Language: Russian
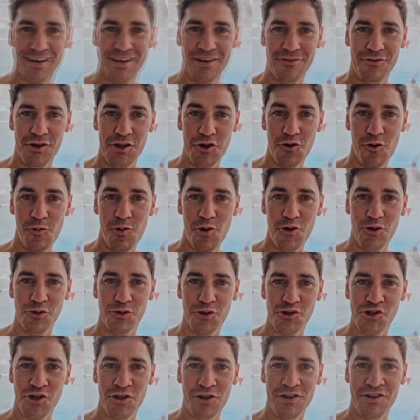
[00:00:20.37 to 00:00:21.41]
Видео будет
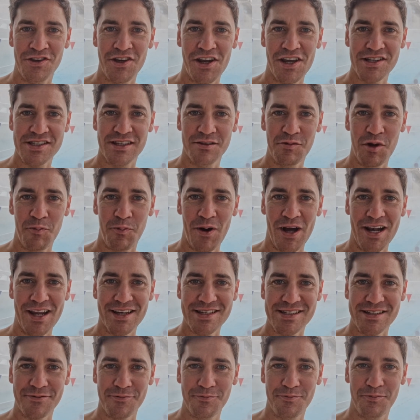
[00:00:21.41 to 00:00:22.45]
очень интересным и
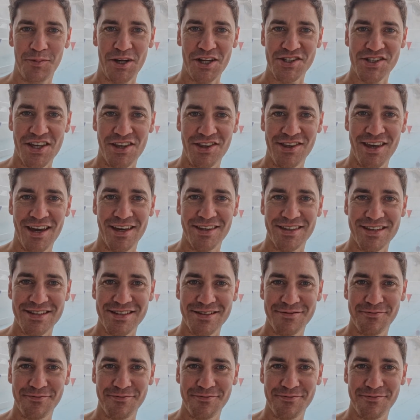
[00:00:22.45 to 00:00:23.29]
полезным. Присоединяйтесь!